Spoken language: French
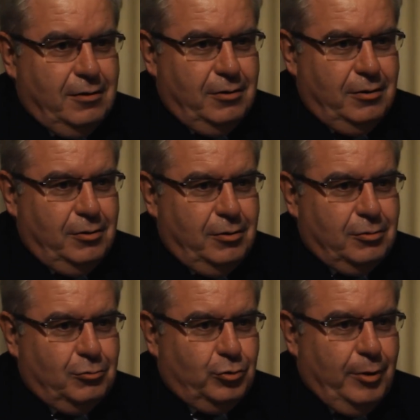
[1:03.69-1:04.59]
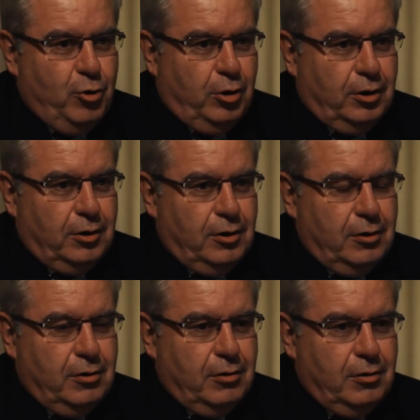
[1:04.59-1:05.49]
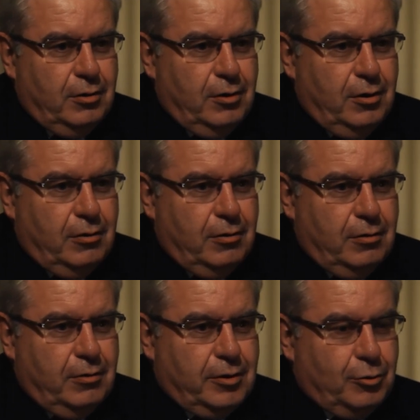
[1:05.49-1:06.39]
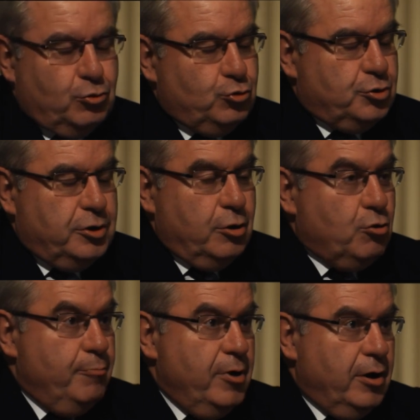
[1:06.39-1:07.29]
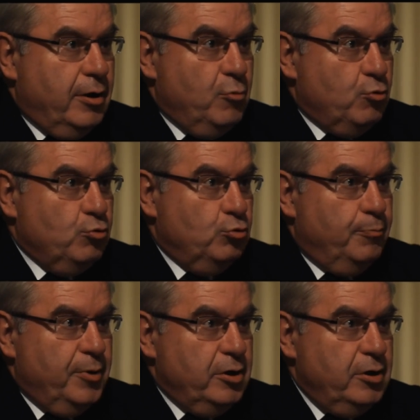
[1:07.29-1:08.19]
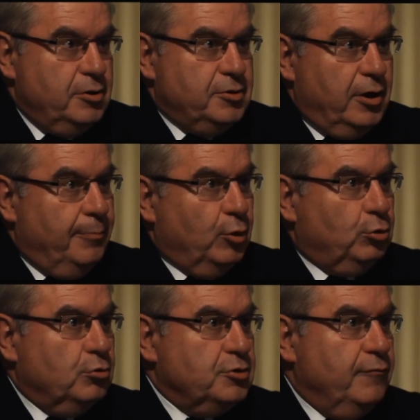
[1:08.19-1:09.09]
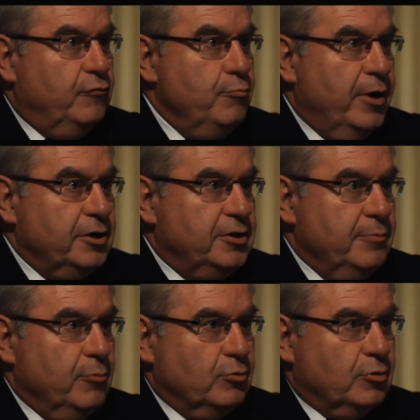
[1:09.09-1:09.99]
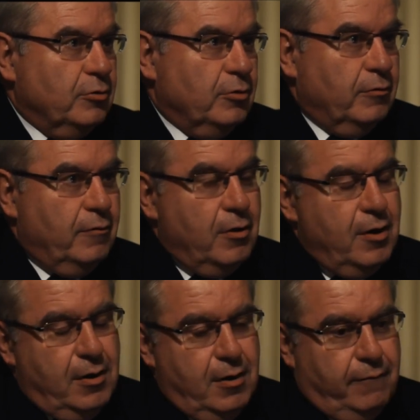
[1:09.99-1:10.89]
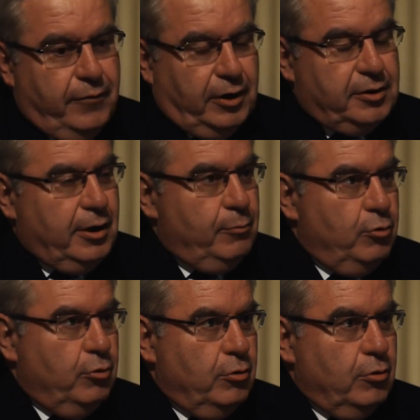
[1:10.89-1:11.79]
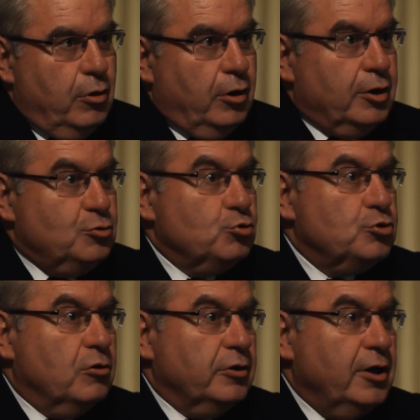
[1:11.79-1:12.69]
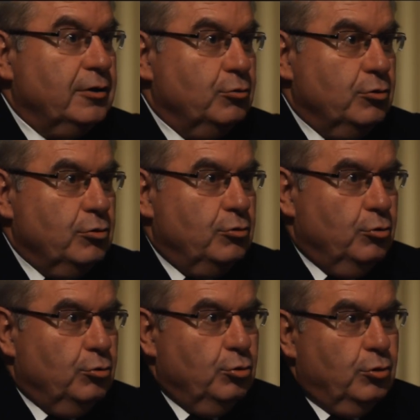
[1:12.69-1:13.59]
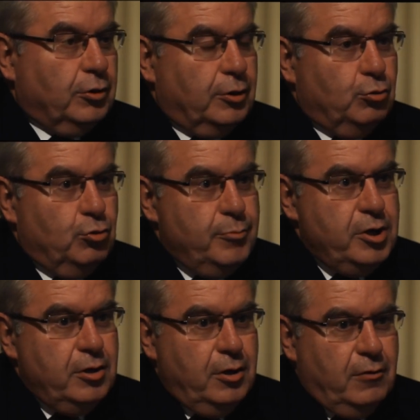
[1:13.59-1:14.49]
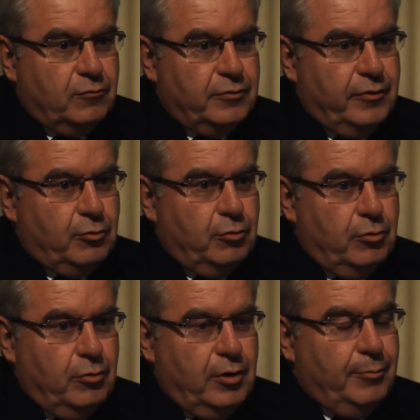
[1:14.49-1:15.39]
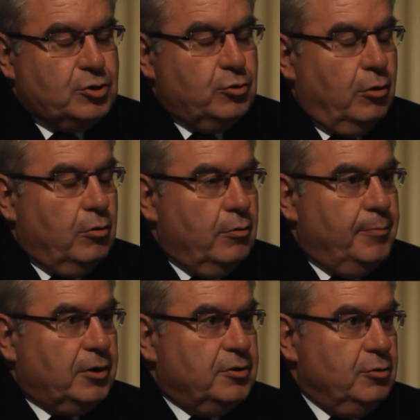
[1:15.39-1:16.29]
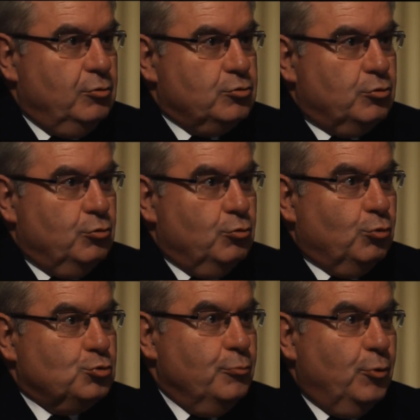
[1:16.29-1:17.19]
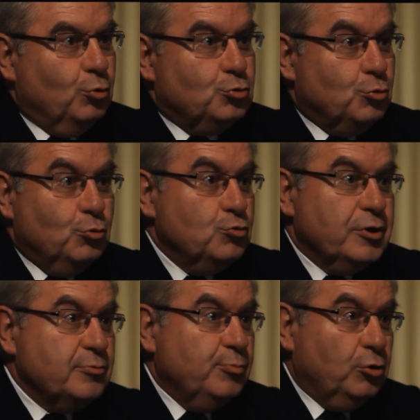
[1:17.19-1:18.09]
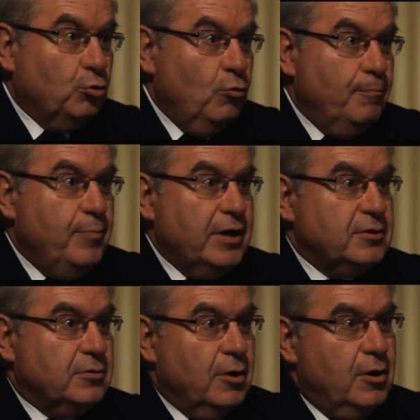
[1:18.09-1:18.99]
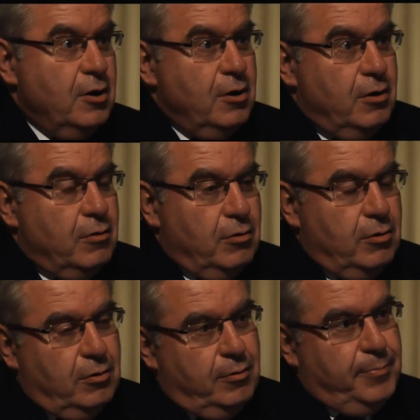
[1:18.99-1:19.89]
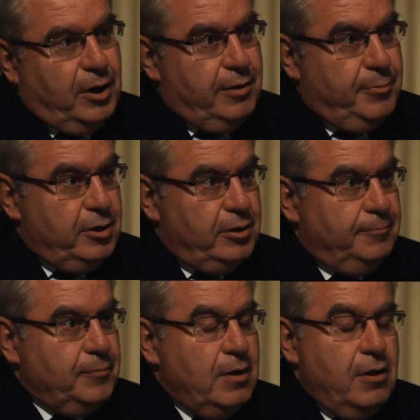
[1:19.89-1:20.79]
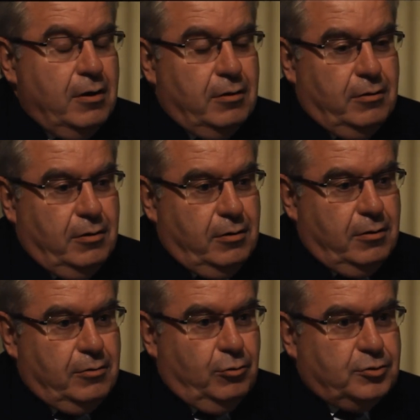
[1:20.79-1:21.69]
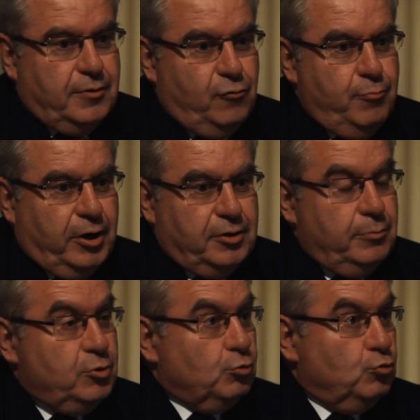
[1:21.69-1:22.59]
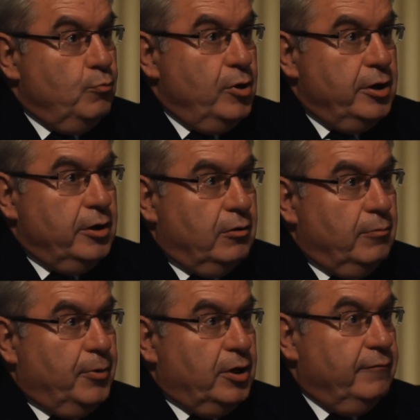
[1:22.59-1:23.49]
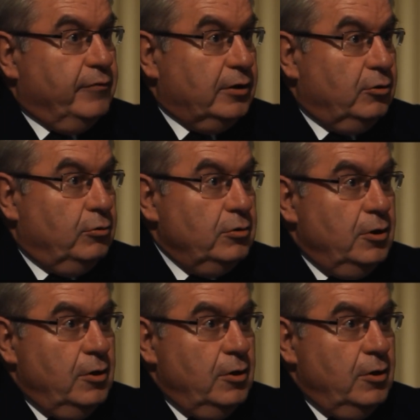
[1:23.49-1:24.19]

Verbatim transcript: Euh, tout d'abord, hein, quelque chose qui est commun à beaucoup de pays, c'est l'importance des flux maritimes euh, euh, véritable réseau sanguin de, notre économie. Vous savez que la majeure partie de ce que nous consommons, de ce que nous exportons, passe euh, par la mer. donc ces flux maritimes, ils ont doublé en près de 20 ans.